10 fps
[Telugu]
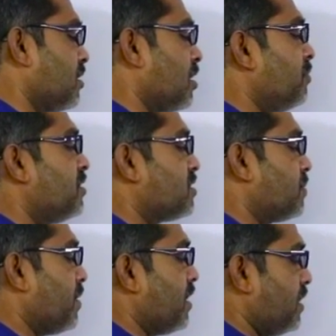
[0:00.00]
కమ్యూనిస్ట్
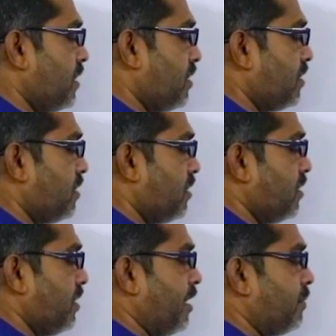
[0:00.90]
పార్టీ
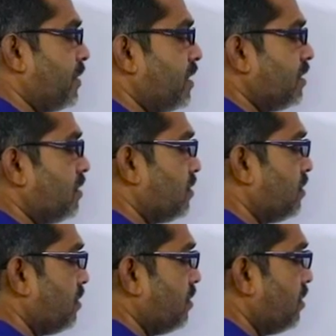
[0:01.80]
ఏర్పడింది
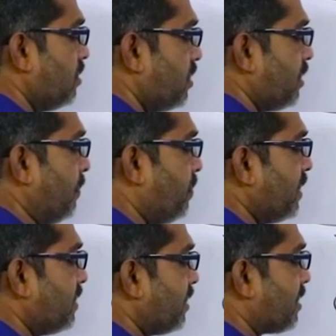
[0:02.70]

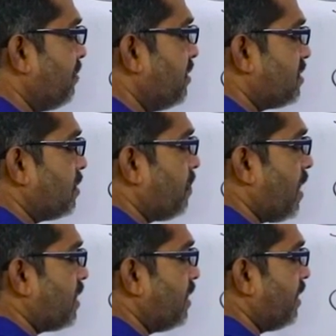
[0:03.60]
ఎప్పుడైతే కమ్యూనిస్ట్
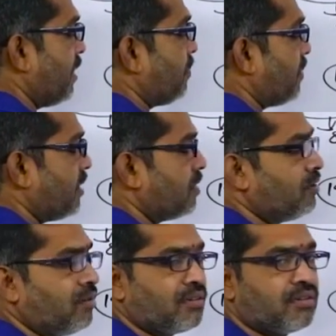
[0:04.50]
పార్టీ
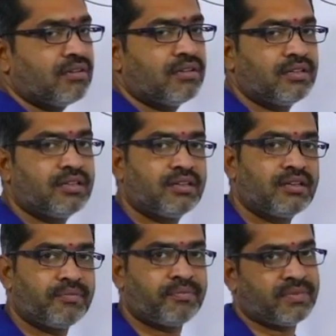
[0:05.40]
ఏర్పడిందో
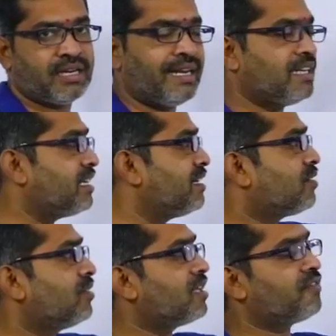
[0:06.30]
నైన్టీన్
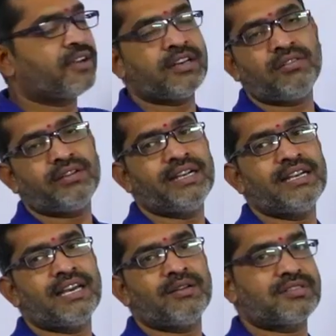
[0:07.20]
ట్వంటీ ఫైవ్లో
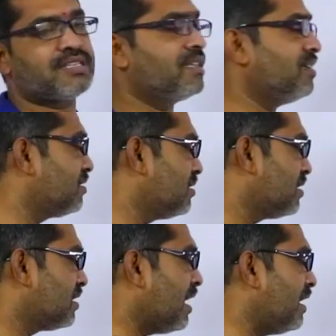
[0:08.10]
ఇండియాలో వచ్చింది
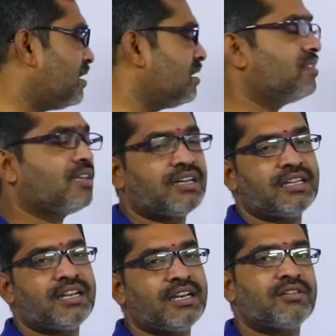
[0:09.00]
నైన్టీన్
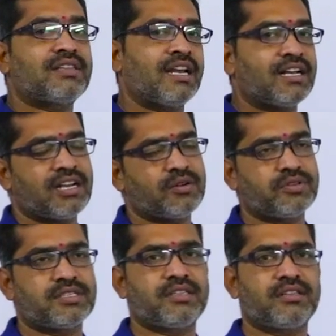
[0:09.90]
థర్టీ నైన్లో తెలంగాణకు
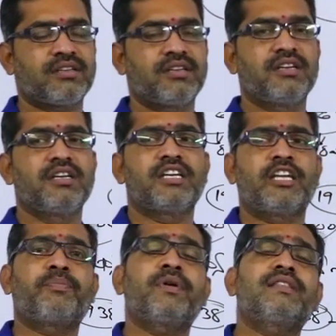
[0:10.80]
వచ్చింది
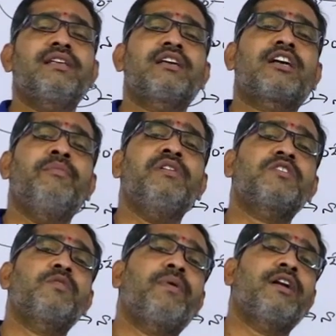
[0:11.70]
ఎప్పుడైతే ఈ
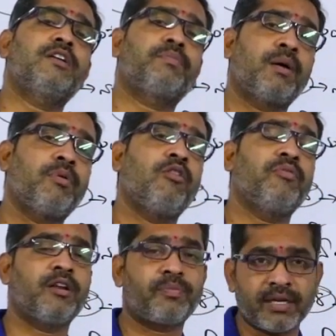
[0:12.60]
కమ్యూనిస్ట్ పార్టీ ప్రభావం
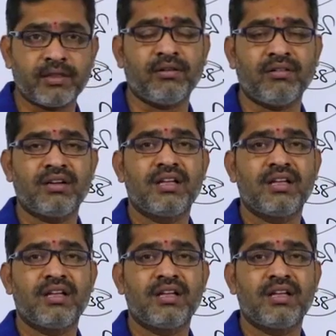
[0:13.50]
ఏర్పడిందో